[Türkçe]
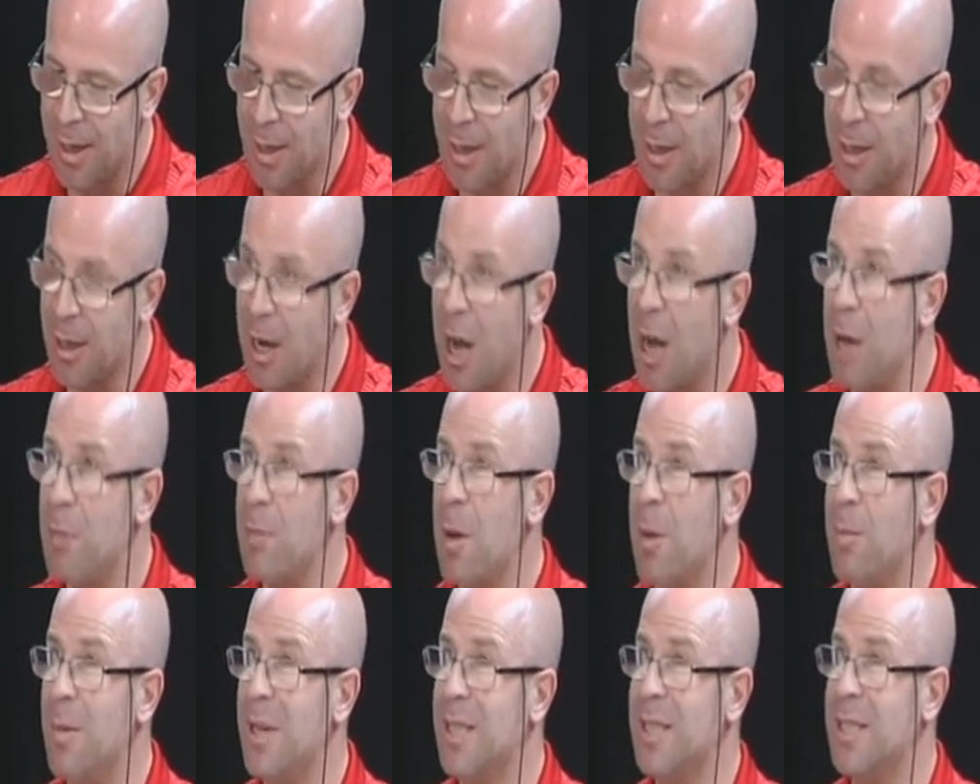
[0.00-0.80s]

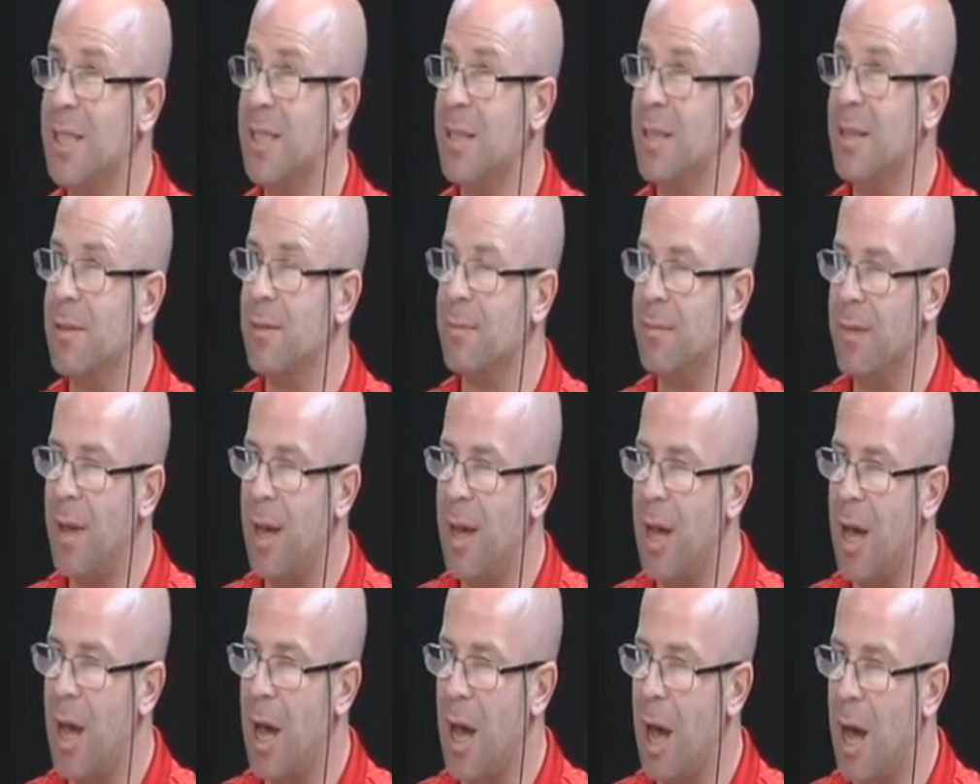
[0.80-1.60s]
kaymaması
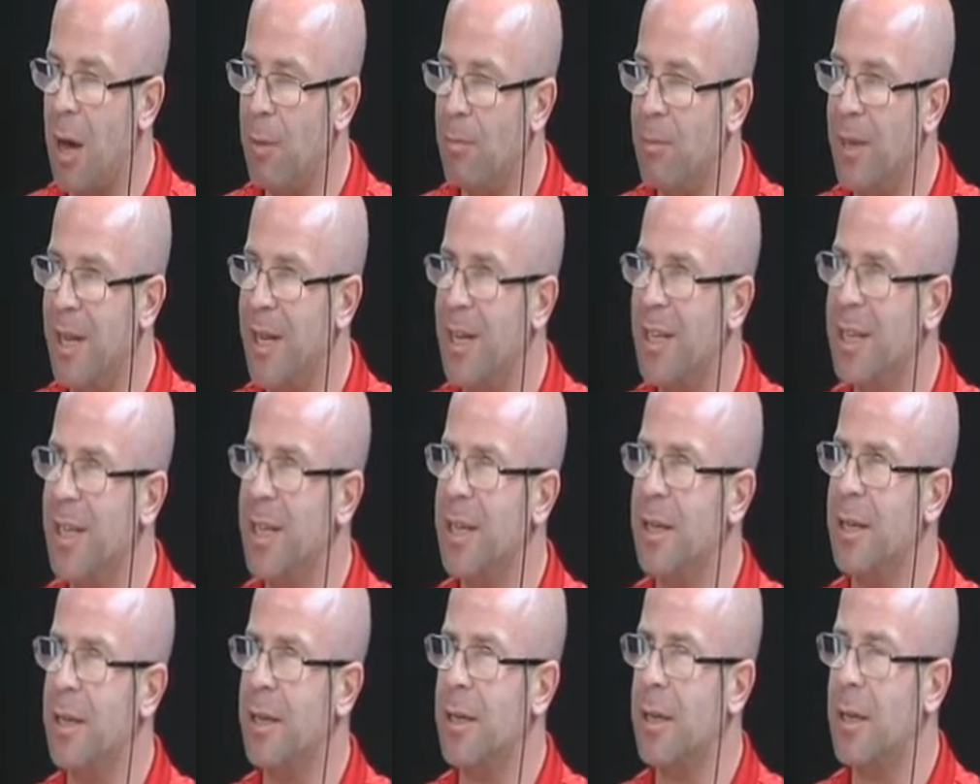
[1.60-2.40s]
ve hamlenin
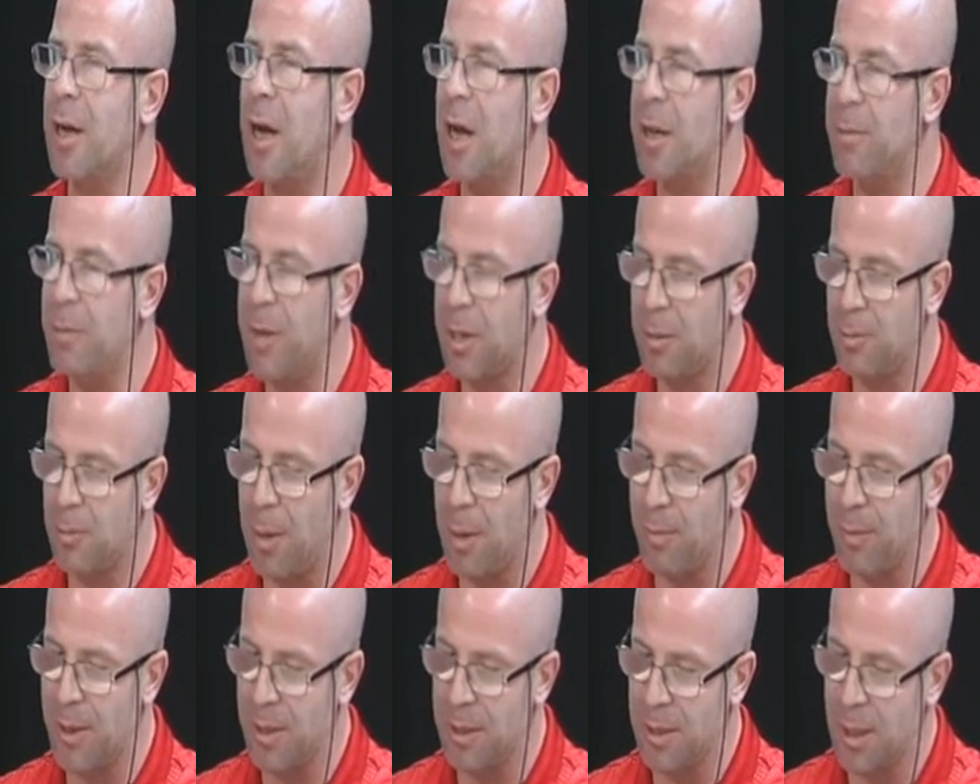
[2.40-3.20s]
yerini
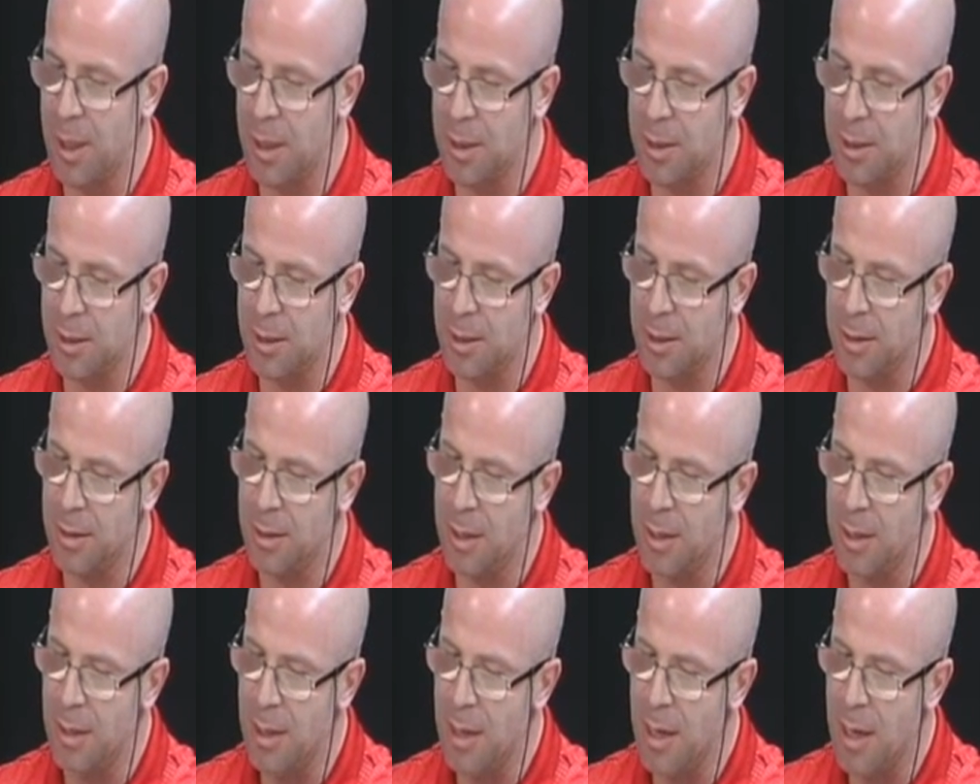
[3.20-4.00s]
kaybetmemesi
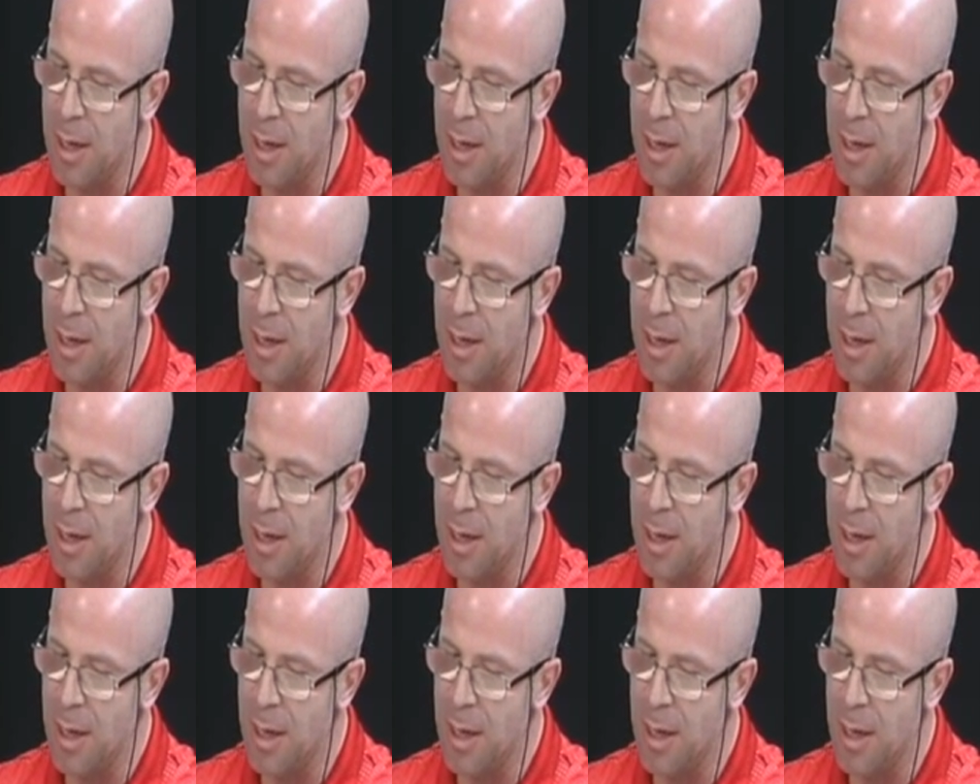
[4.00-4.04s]
açısından